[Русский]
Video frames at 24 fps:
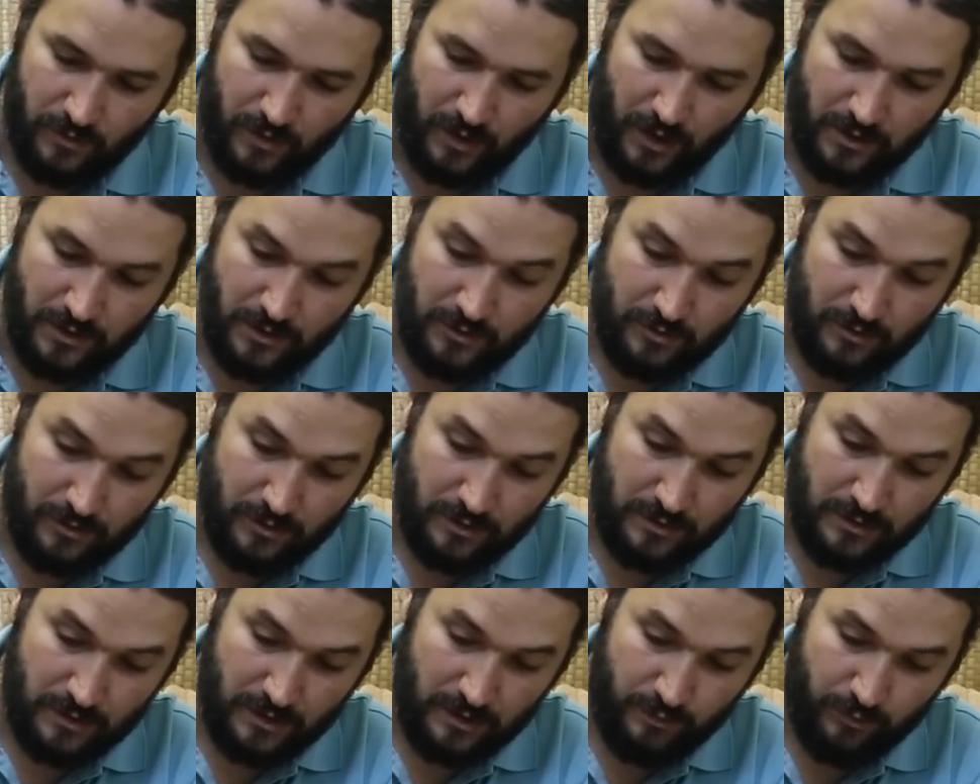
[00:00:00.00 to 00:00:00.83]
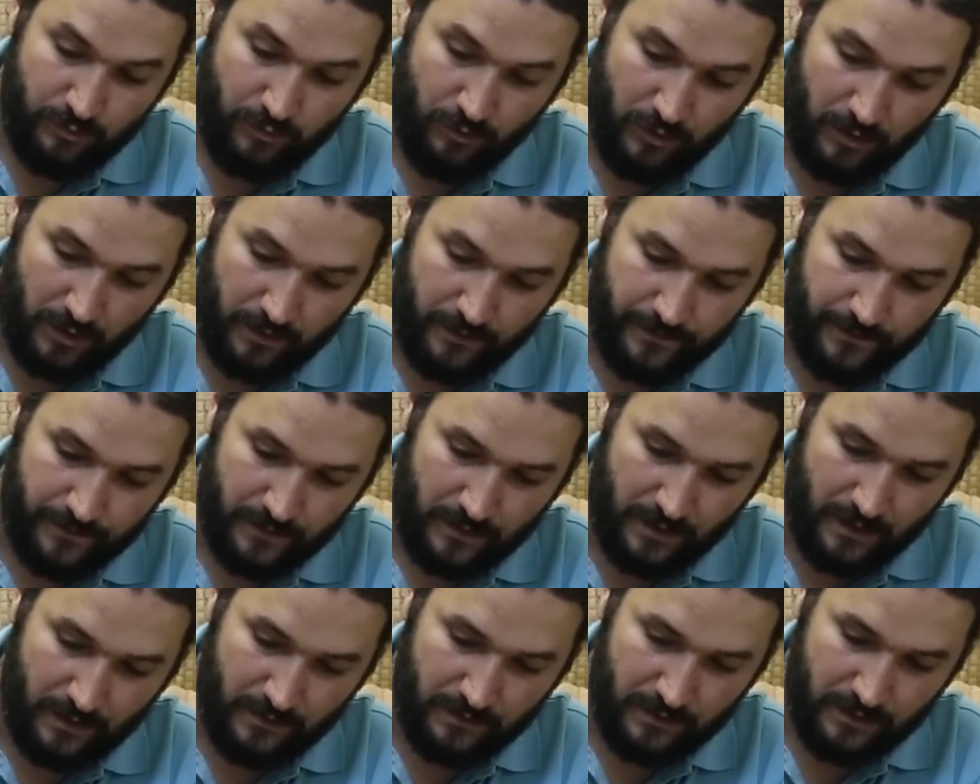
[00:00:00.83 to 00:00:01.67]
традицию до сих пор.
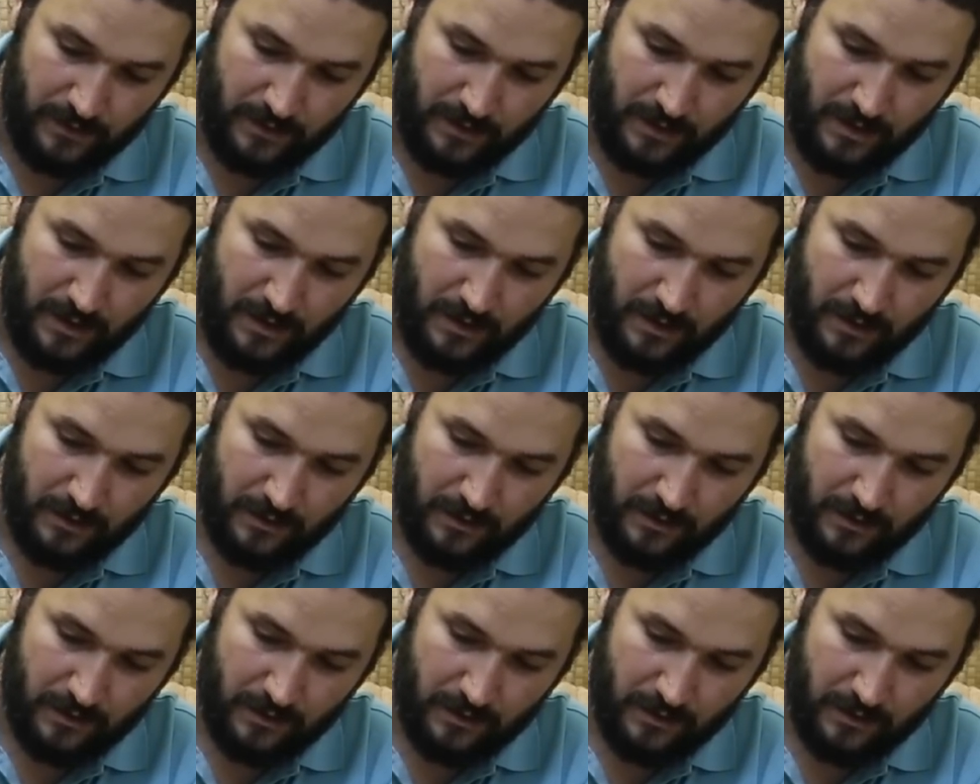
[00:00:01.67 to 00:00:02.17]
А в Китае